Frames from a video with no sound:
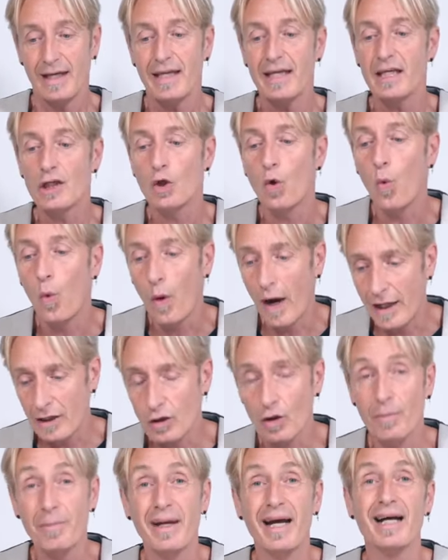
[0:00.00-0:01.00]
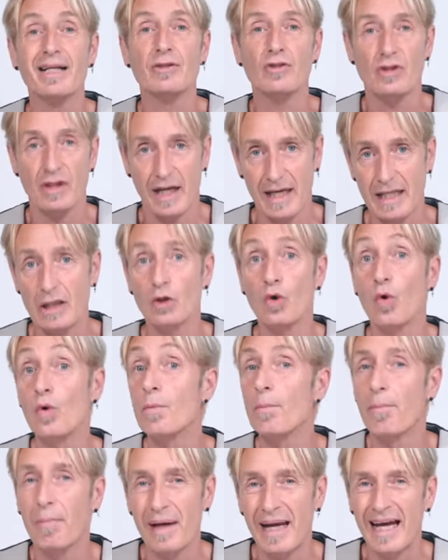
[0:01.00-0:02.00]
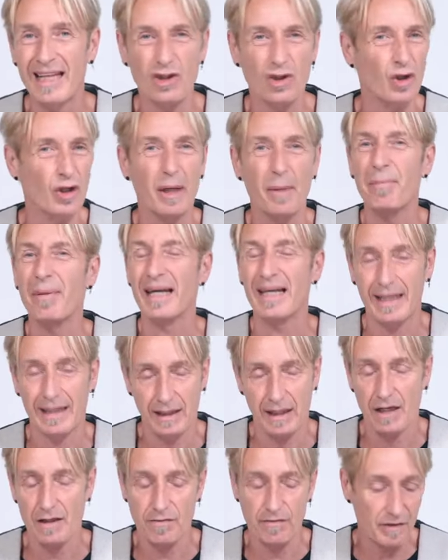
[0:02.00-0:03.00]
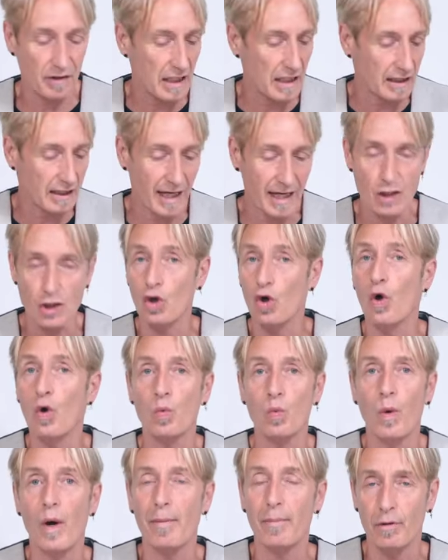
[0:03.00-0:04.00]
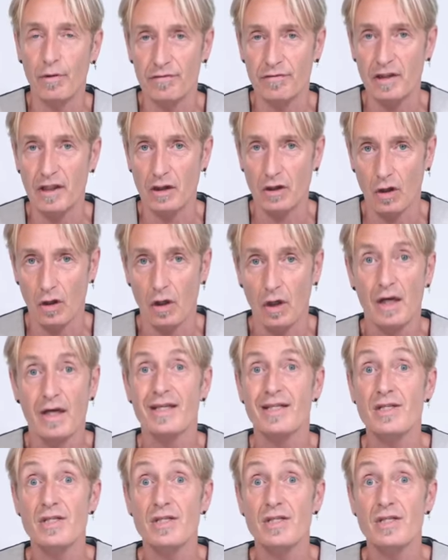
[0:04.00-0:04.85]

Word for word: Y cuando me han traído un plato de patatas fritas con huevo frito